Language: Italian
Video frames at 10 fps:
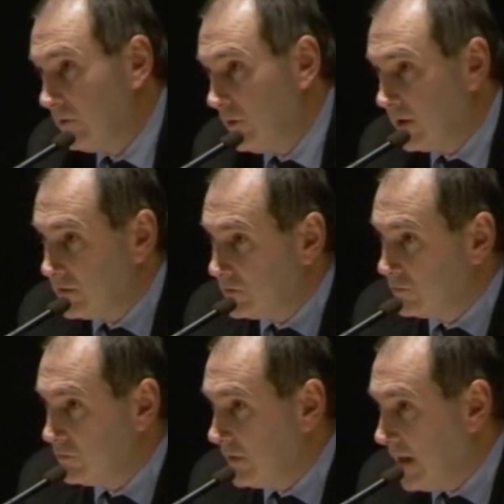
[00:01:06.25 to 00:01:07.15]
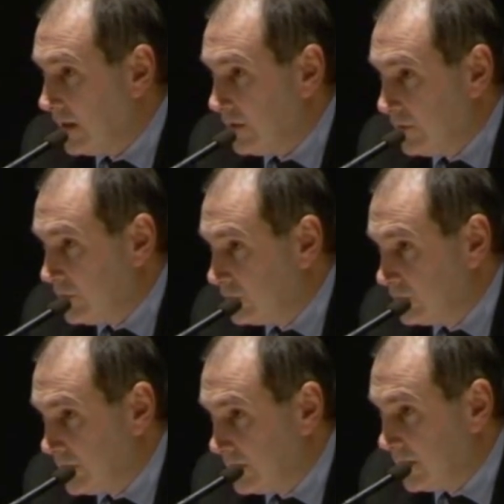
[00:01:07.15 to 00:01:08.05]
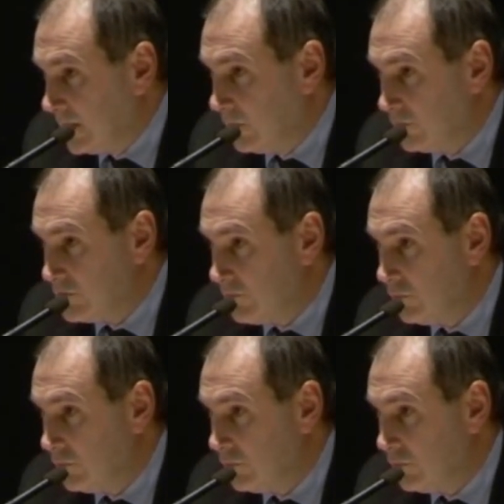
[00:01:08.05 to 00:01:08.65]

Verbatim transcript: o a ristrutturare o a costruire degli alloggi